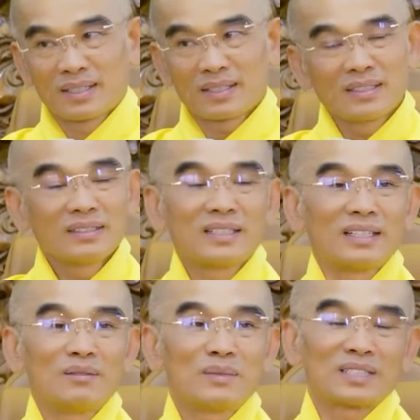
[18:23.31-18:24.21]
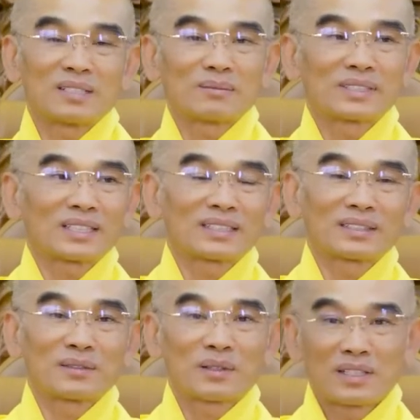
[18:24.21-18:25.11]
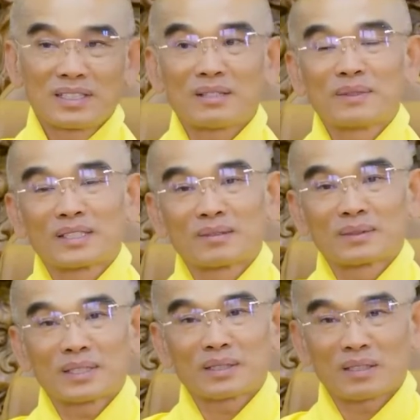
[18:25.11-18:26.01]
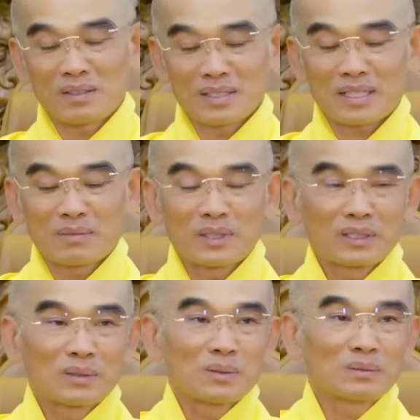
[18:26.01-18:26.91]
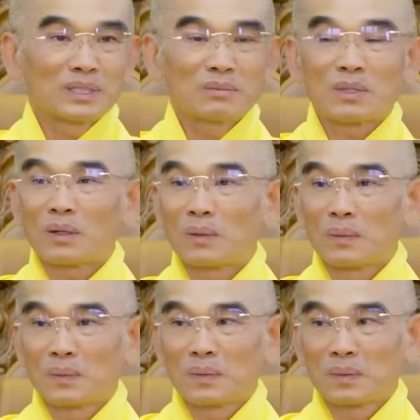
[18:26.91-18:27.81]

Cứ vậy mà chồng chất, cứ vậy mà chồng chất. Hỏi sao mình tu không tiến bộ?